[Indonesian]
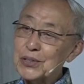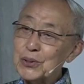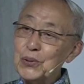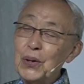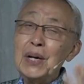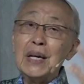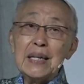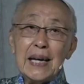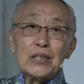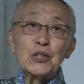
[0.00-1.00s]
sku,
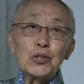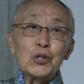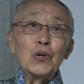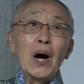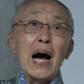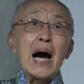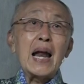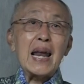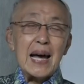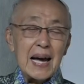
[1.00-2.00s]
Yesus itu
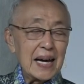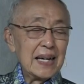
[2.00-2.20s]
Allah